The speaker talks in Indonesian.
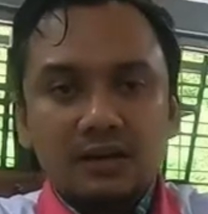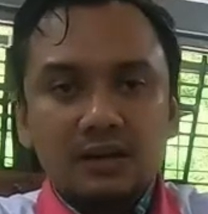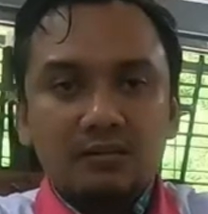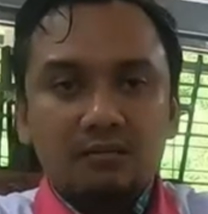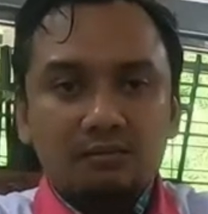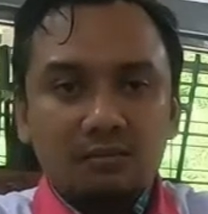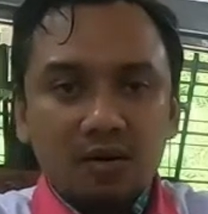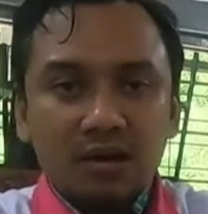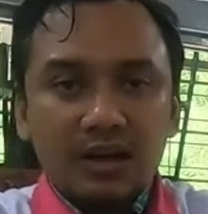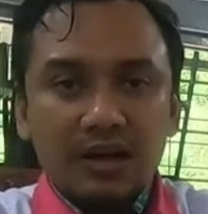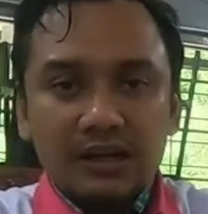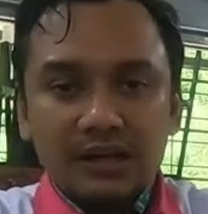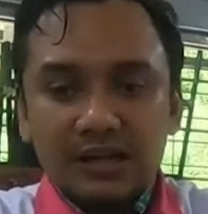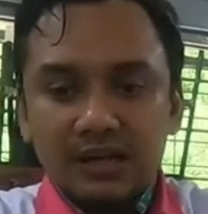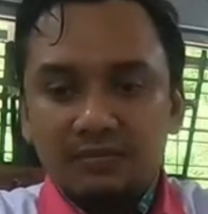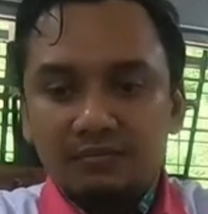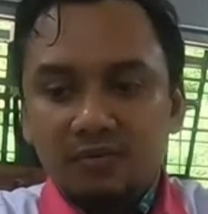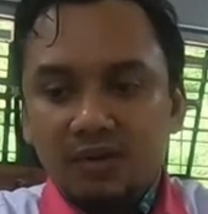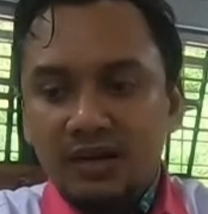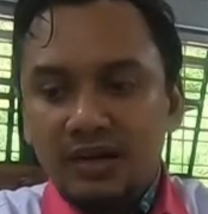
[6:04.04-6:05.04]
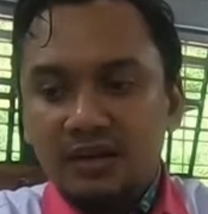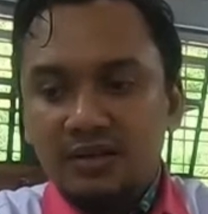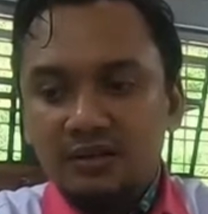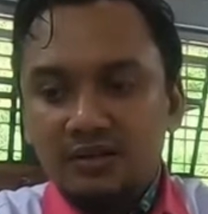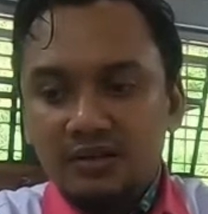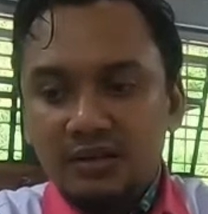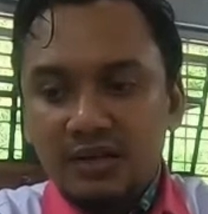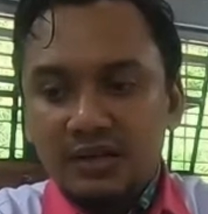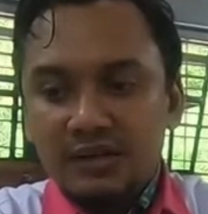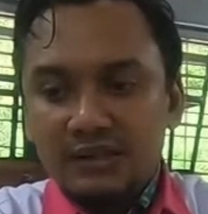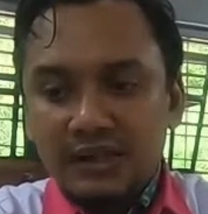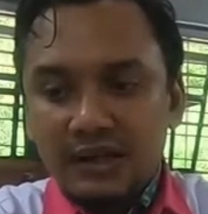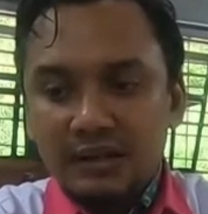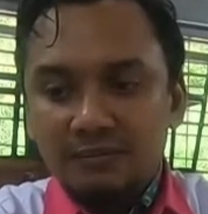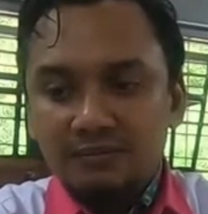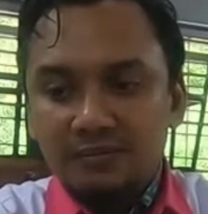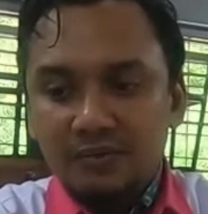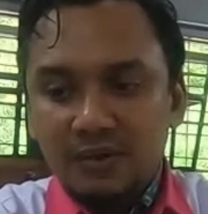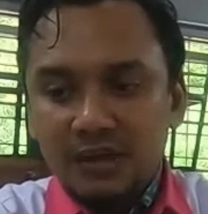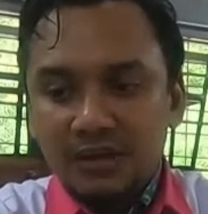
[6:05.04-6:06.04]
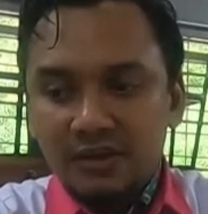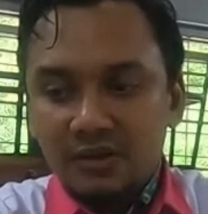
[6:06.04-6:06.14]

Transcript: mall lagi, mall yang sudah kita buat.